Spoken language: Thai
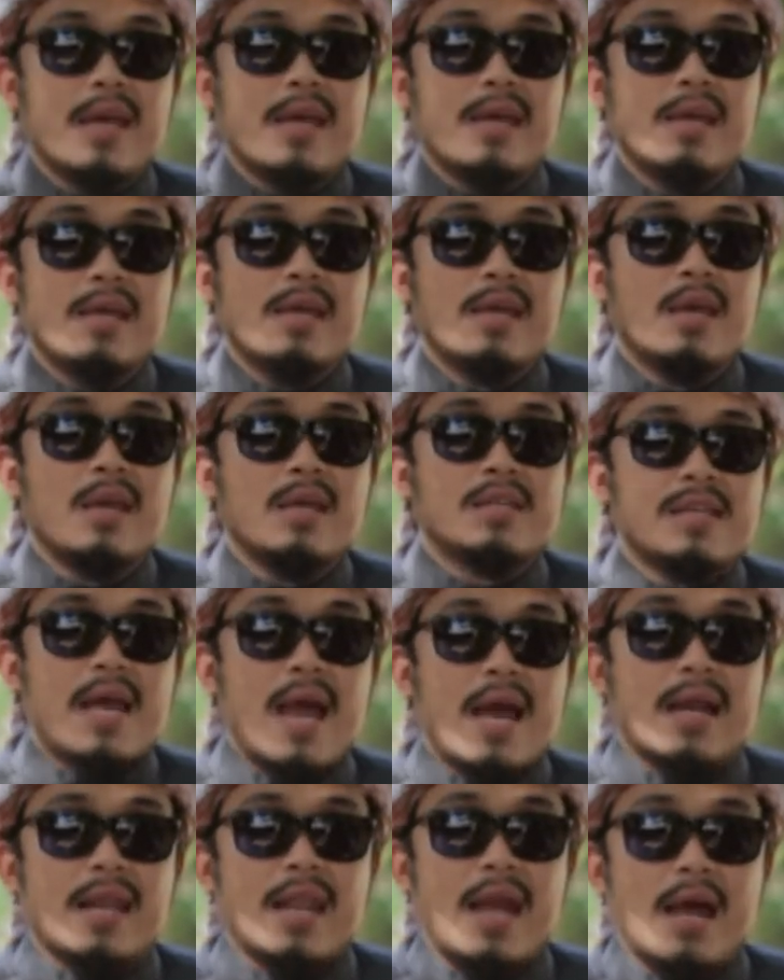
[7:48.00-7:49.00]
ใช้
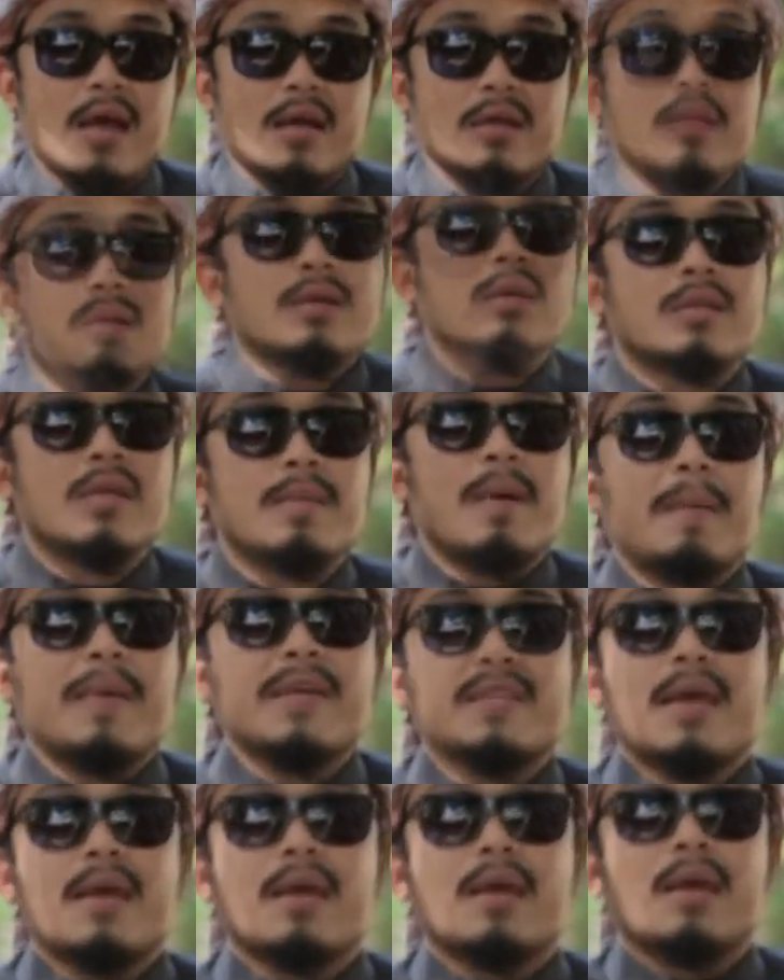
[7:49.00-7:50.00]
ฉากหลังที่มัน
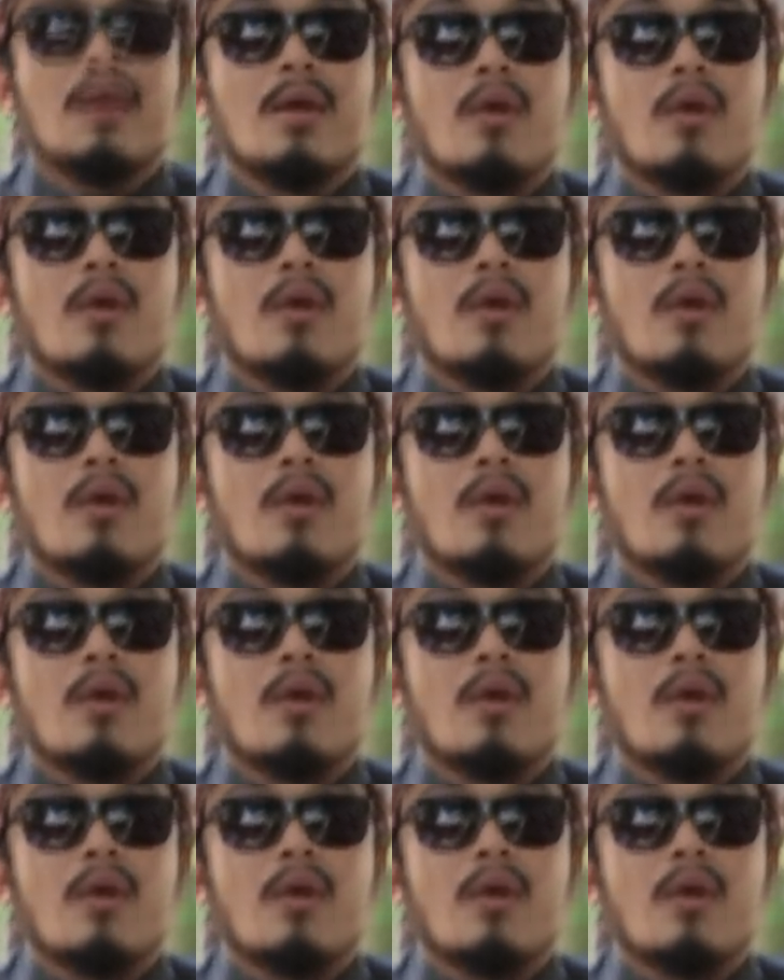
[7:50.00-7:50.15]
ไม่ใช่